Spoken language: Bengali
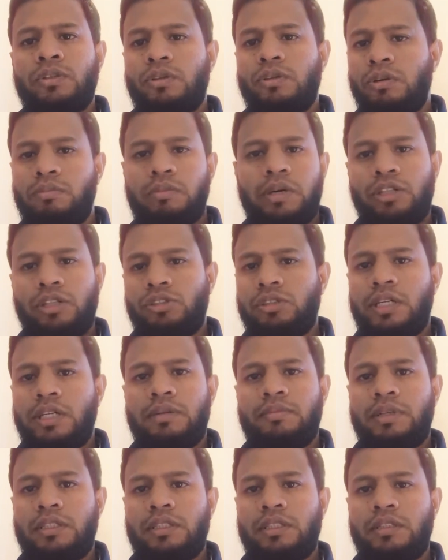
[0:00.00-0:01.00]
ওই মানুষটার
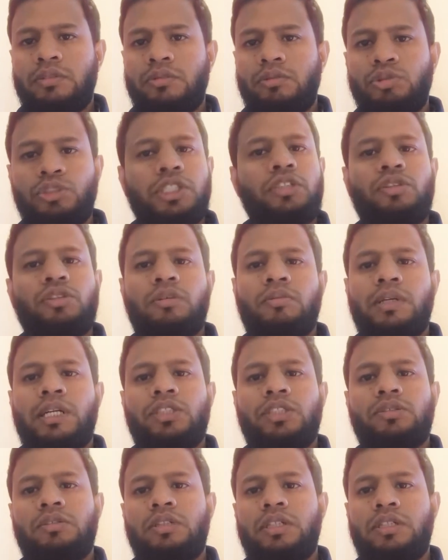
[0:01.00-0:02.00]
আমাদের উচিত হবে না
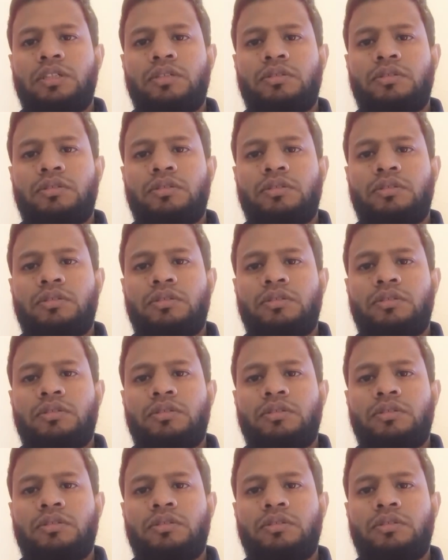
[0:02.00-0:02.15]
আসলে